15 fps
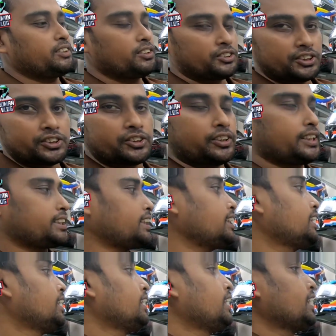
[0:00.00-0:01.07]
এগুলো হচ্ছে ছয় হাজার
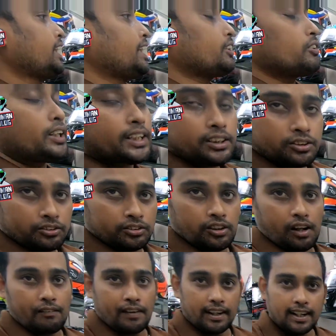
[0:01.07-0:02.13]
এগুলো কিন্তু কোনো
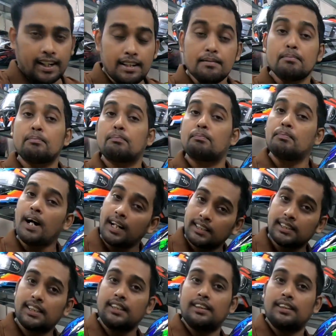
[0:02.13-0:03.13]
অফার নাই বাট